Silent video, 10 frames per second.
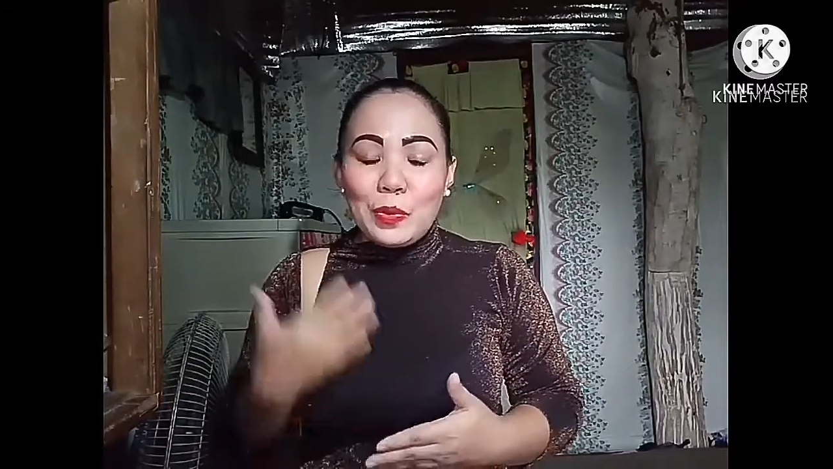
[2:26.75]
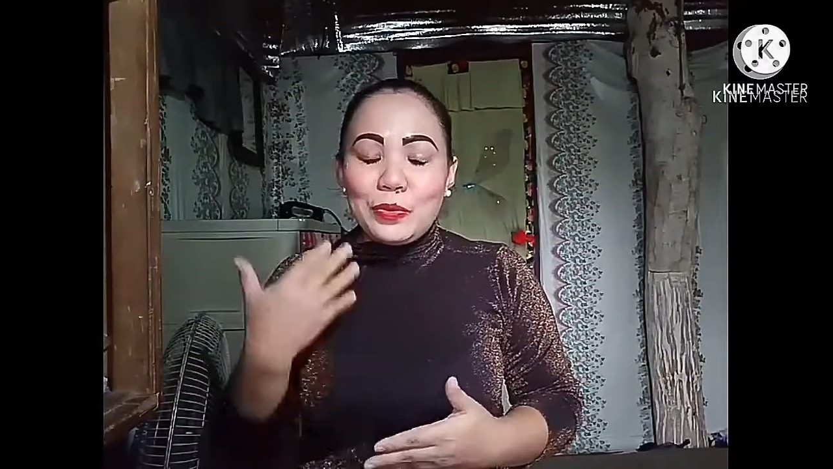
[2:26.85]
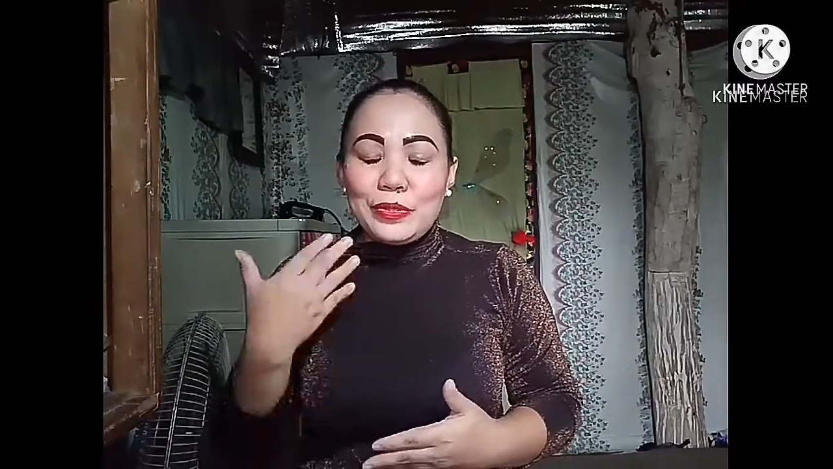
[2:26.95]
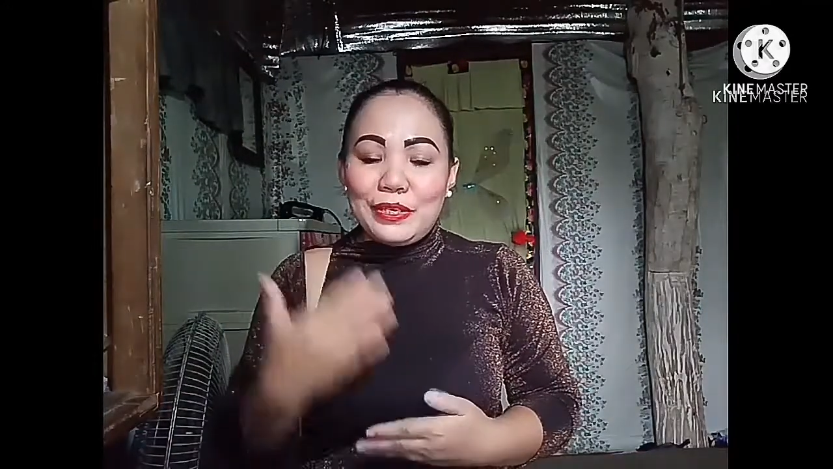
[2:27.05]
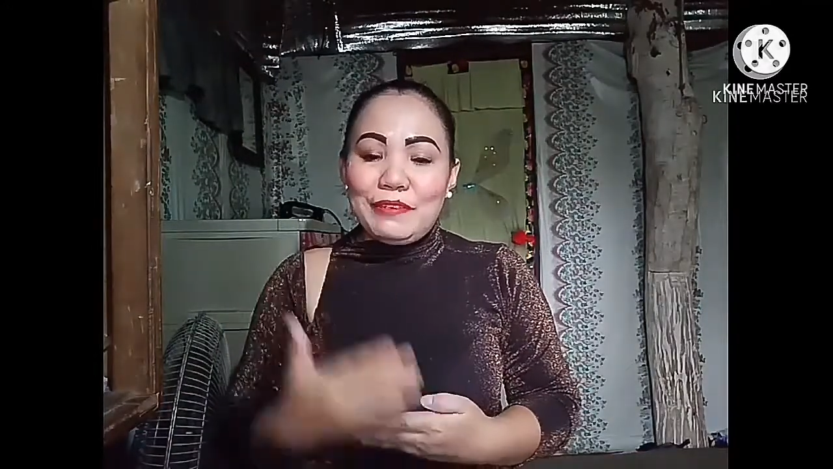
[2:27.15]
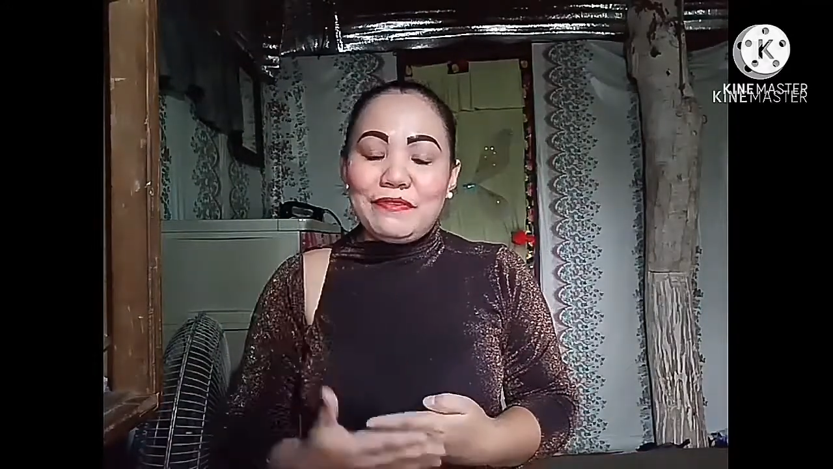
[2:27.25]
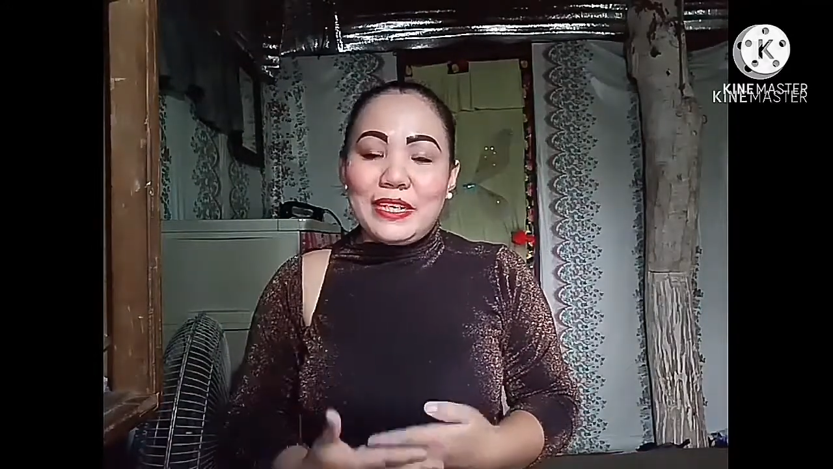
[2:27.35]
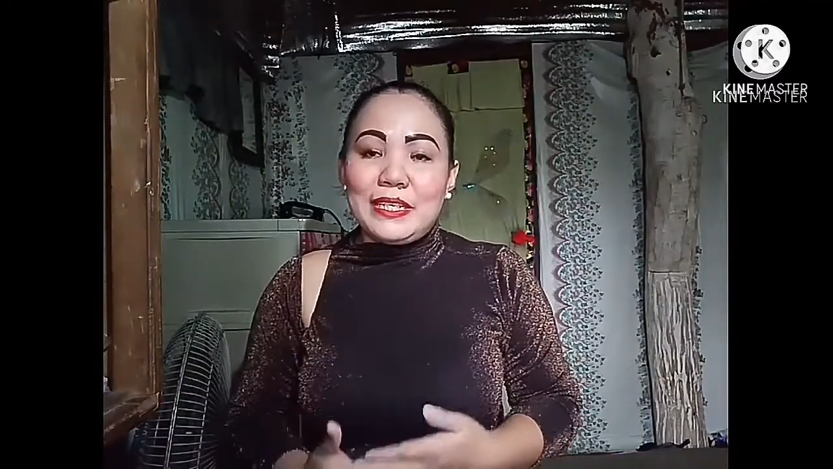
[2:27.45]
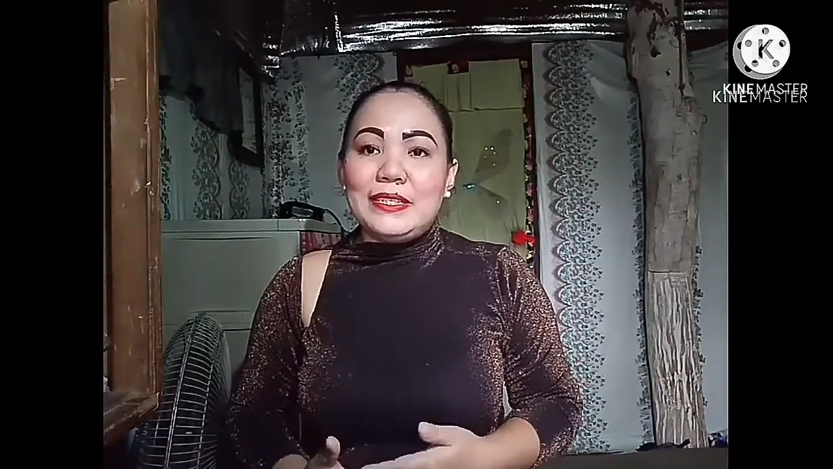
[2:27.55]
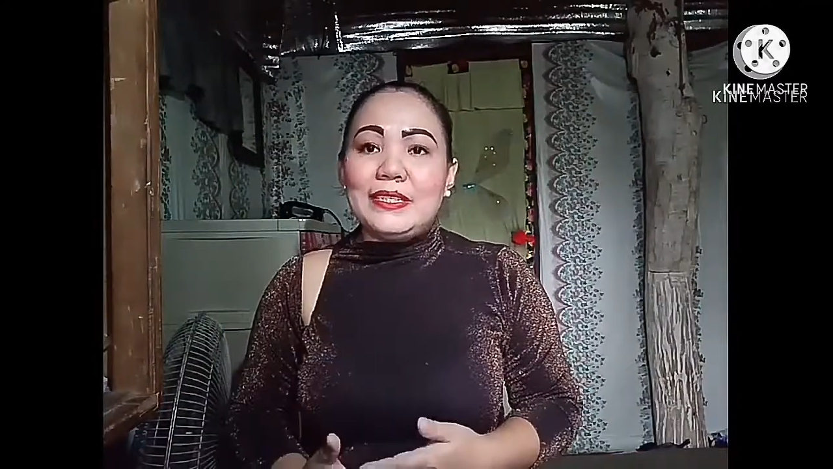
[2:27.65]
o
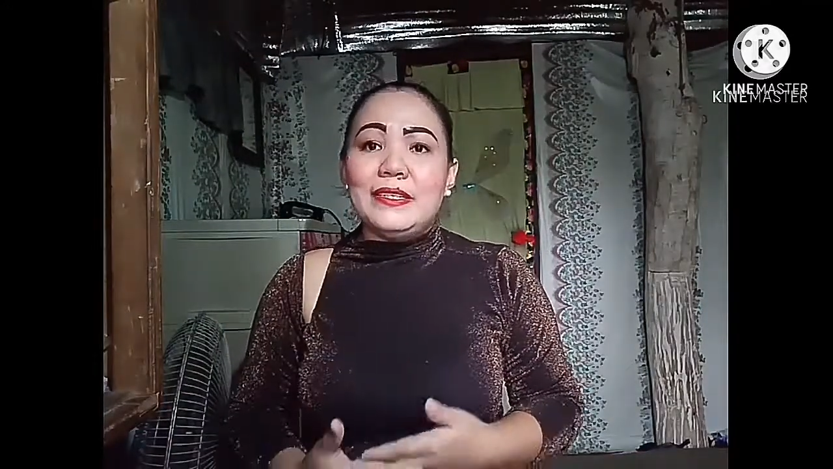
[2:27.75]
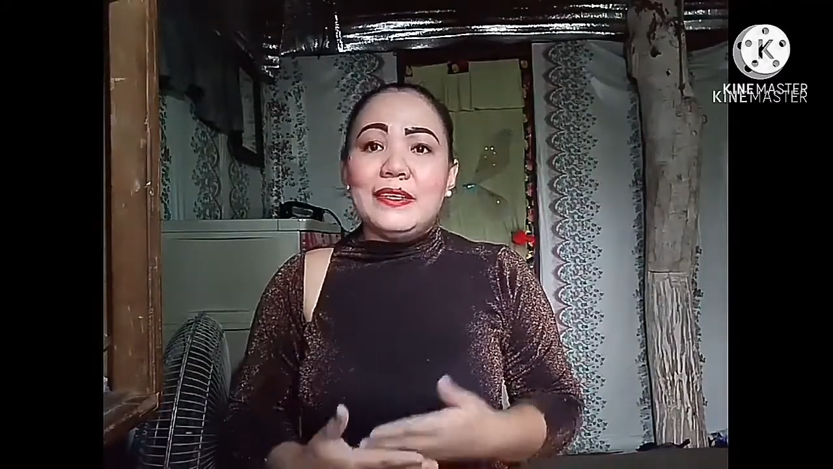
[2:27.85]
girlfriend?